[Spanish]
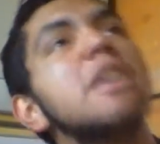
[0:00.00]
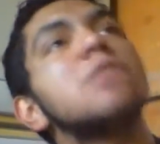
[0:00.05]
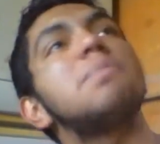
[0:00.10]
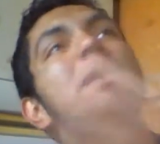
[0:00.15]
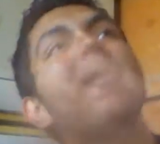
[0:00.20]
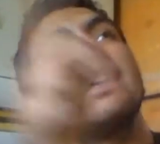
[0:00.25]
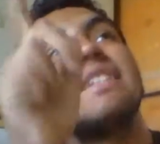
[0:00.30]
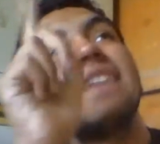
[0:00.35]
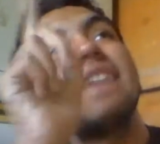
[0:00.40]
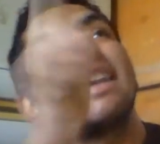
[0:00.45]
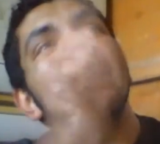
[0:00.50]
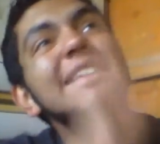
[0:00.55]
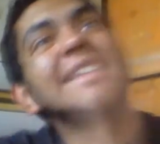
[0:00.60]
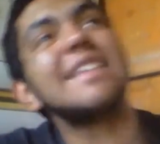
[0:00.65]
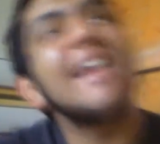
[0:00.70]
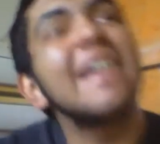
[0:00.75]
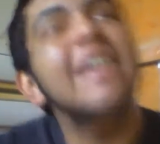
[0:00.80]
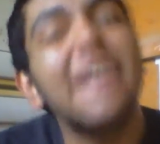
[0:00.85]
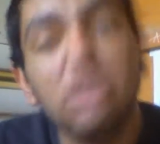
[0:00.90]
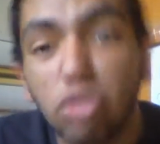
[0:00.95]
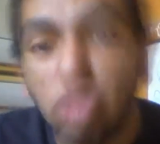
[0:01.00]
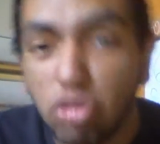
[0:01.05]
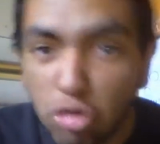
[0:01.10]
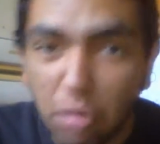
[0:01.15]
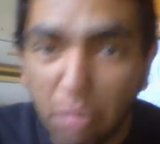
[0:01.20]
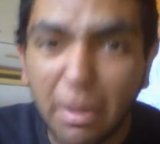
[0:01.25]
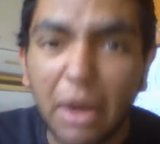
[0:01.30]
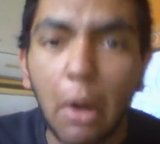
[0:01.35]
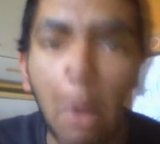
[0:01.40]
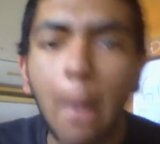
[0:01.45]
esperas a que salga tu
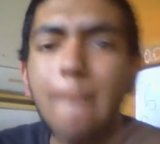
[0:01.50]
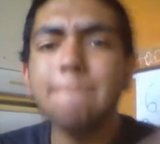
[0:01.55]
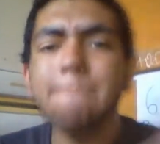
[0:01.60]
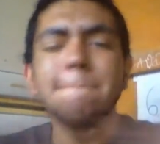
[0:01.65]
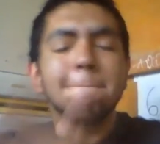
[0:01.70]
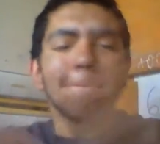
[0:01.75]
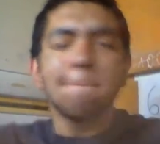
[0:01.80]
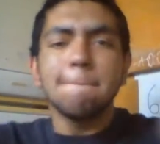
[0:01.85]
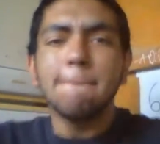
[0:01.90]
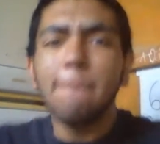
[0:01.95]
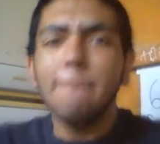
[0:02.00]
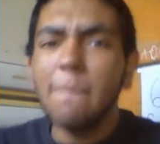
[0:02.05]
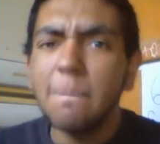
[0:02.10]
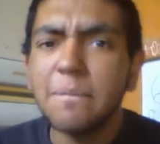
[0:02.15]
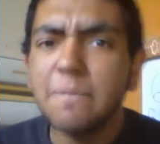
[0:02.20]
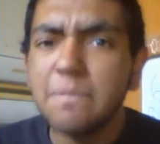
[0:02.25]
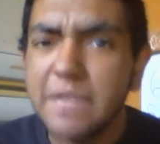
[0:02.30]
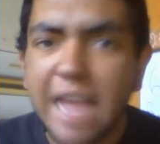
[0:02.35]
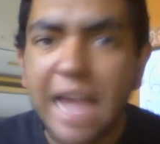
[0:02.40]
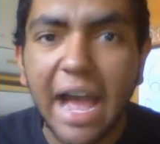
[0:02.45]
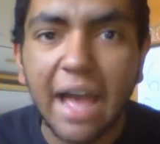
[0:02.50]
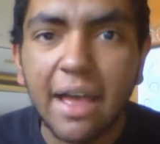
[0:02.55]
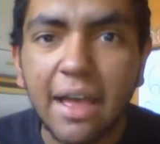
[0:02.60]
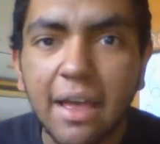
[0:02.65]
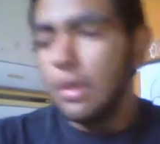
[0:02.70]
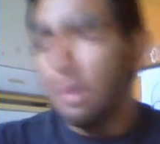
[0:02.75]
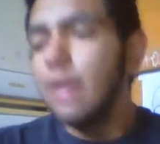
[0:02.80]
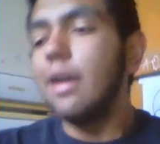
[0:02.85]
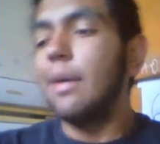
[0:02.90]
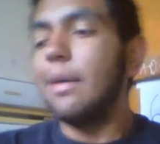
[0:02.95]
número. Ya,
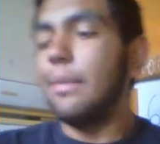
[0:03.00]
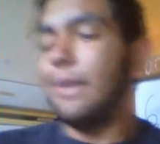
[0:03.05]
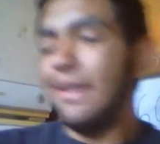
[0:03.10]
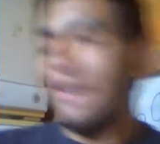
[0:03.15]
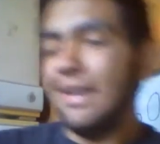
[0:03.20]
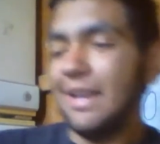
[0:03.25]
a ver.